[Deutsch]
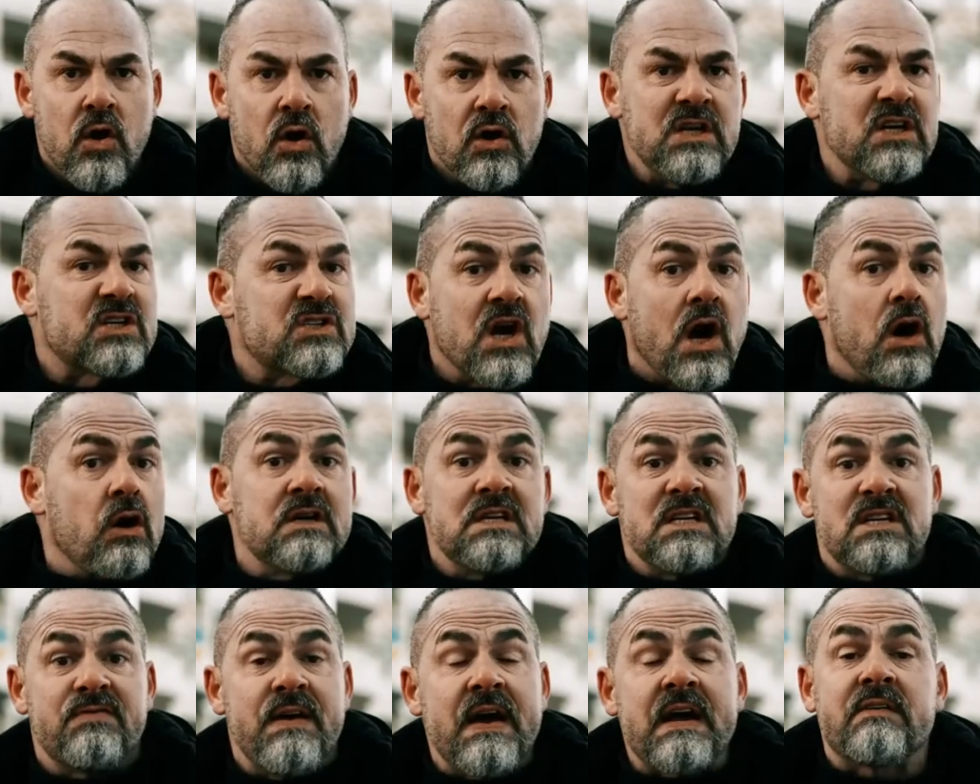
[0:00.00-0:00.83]
Und ich schaue auch
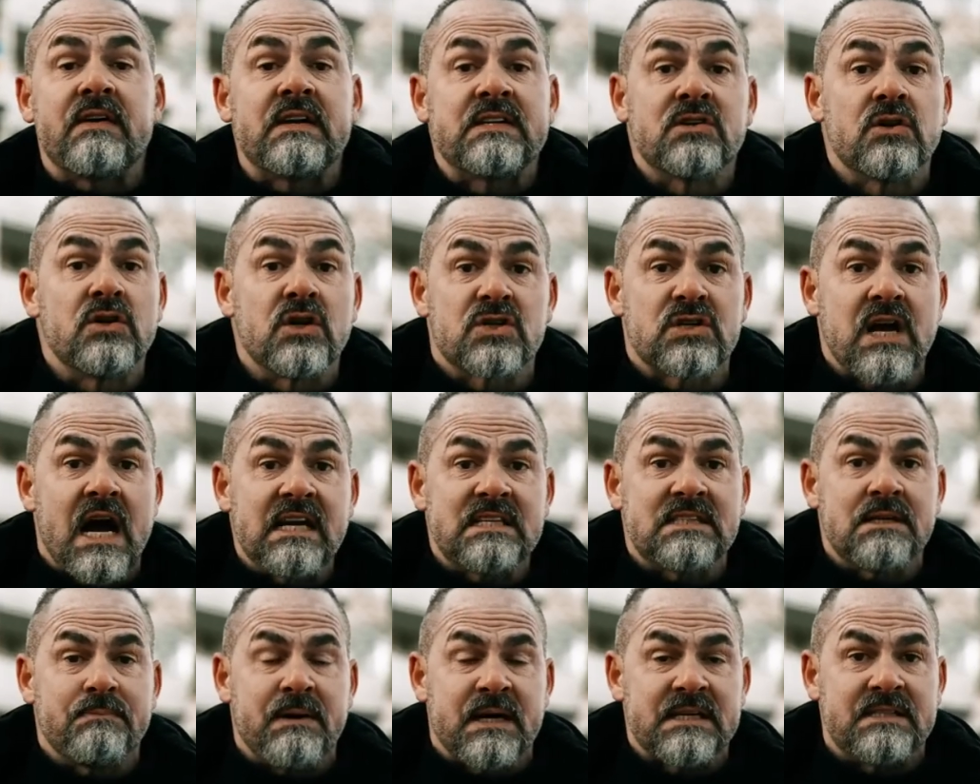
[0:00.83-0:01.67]
nicht weg, wenn so eine
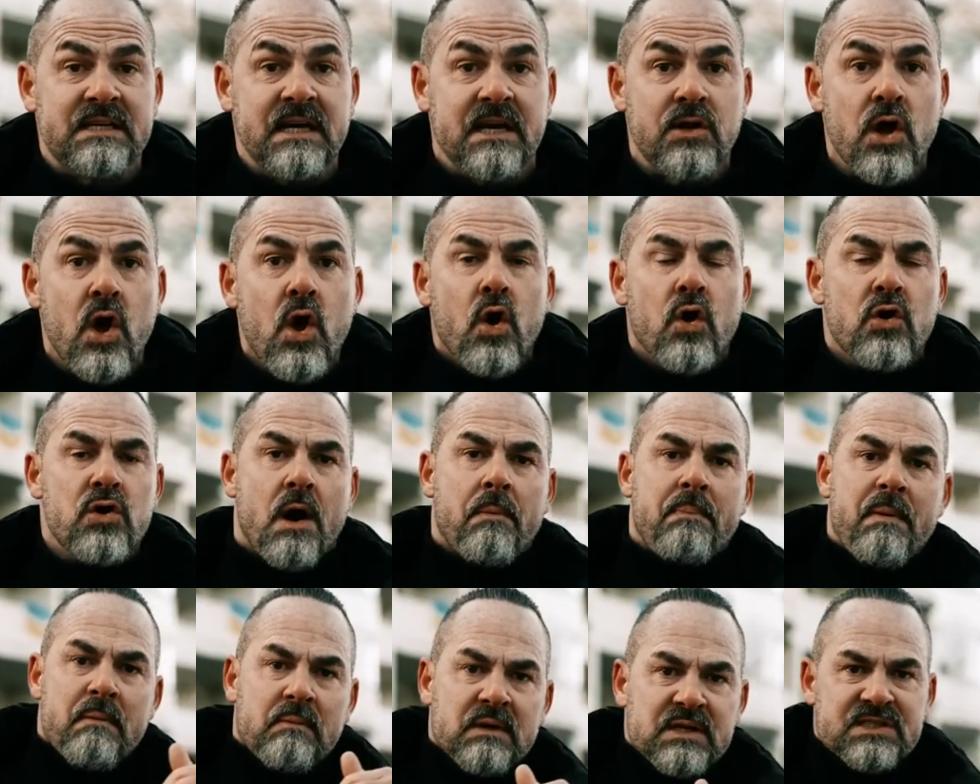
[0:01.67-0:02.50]
Scheiße passiert. Und
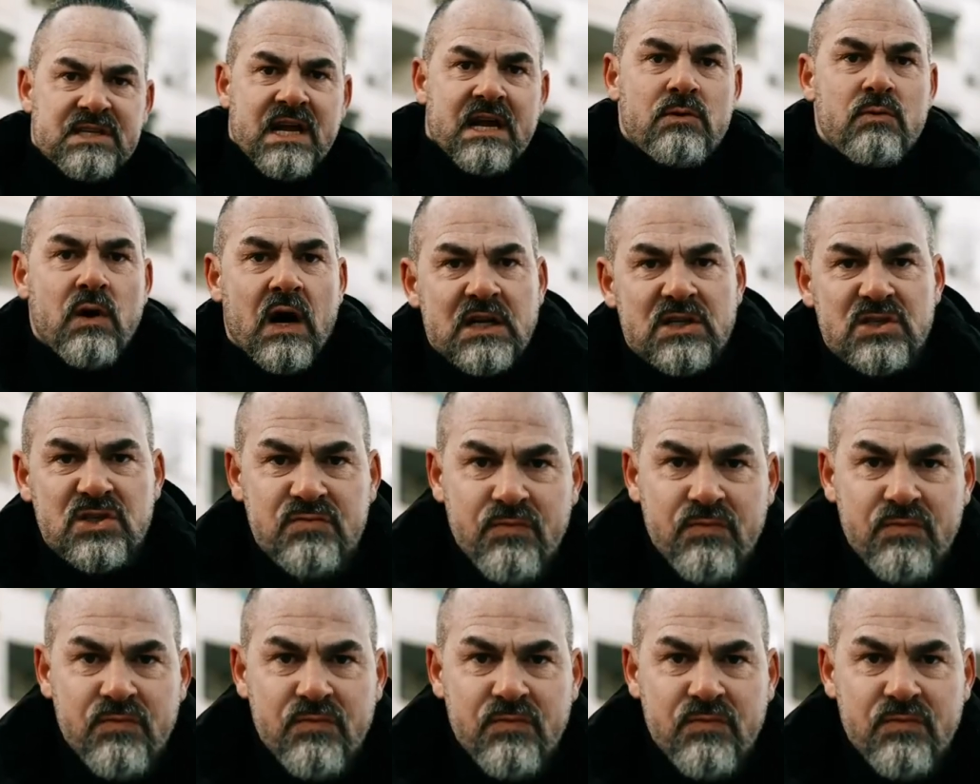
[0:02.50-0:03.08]
ob ihr mich denn nur als